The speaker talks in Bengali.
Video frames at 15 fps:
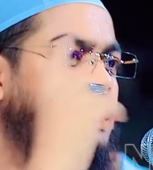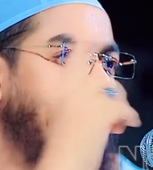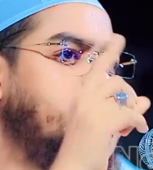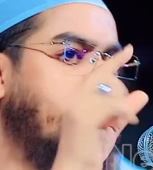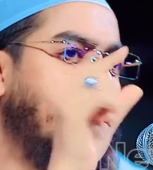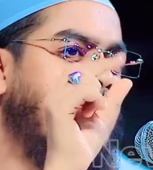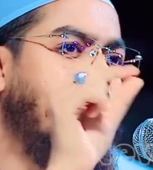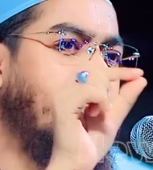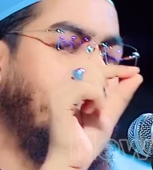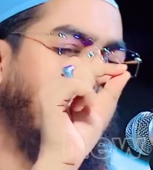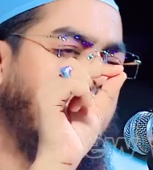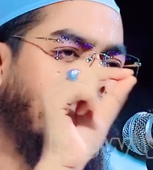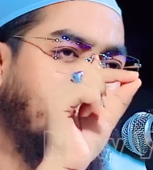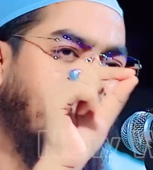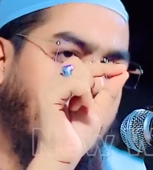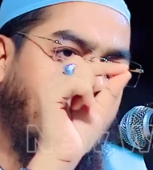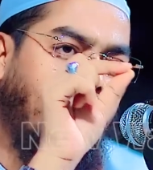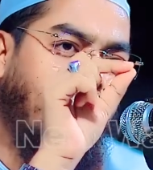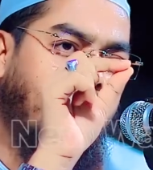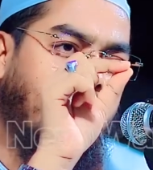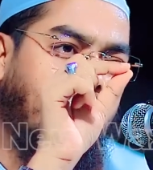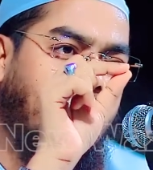যারা এই কথা
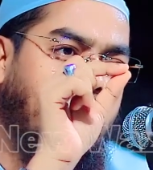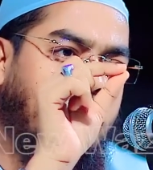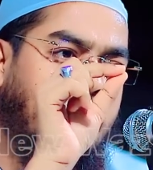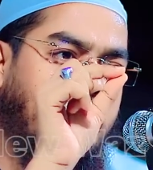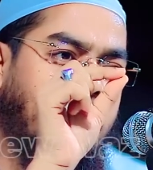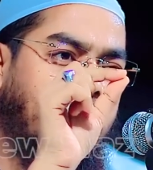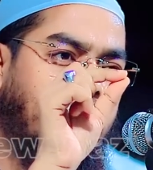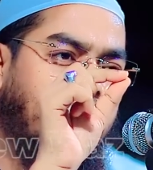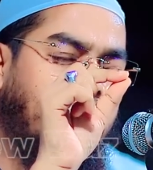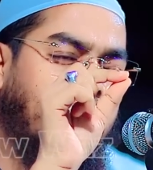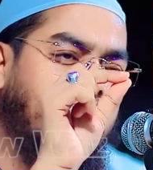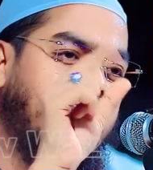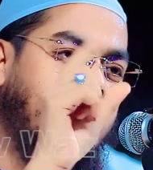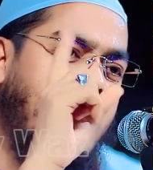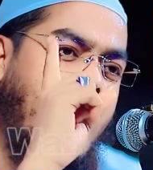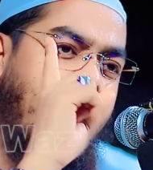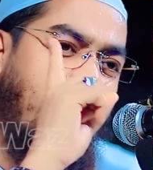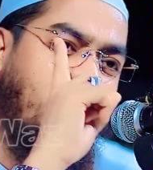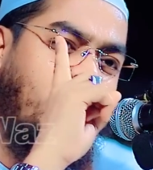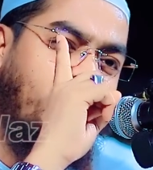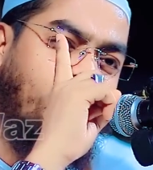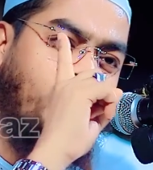কয় সে
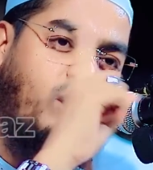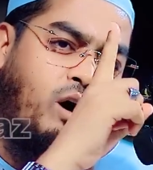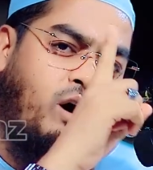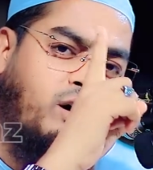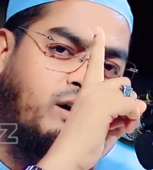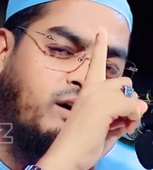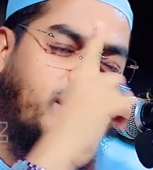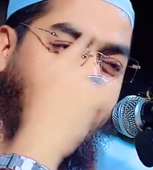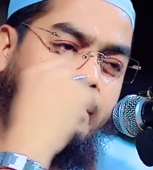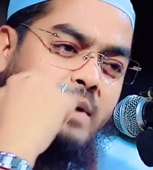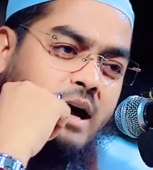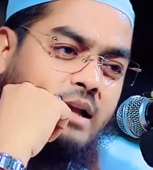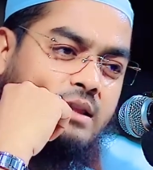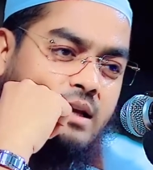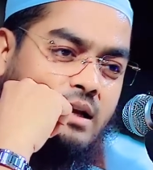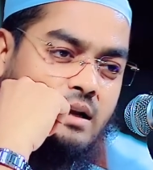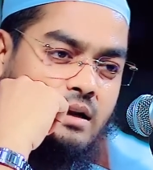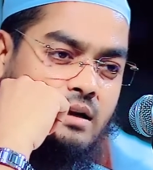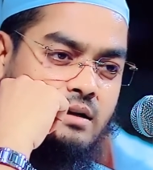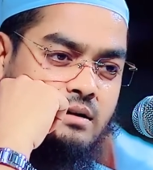আলেম হক না বাতেন